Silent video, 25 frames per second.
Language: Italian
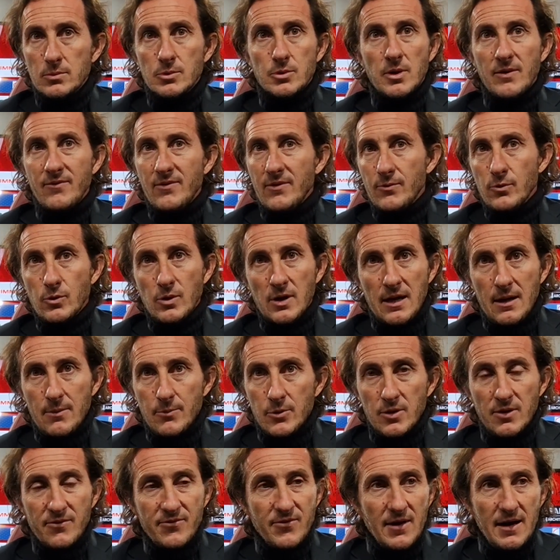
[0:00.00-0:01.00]
non avevo un
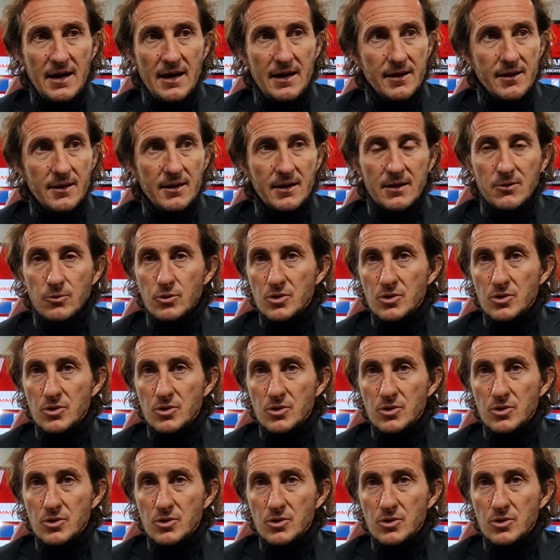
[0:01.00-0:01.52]
cambio da fare,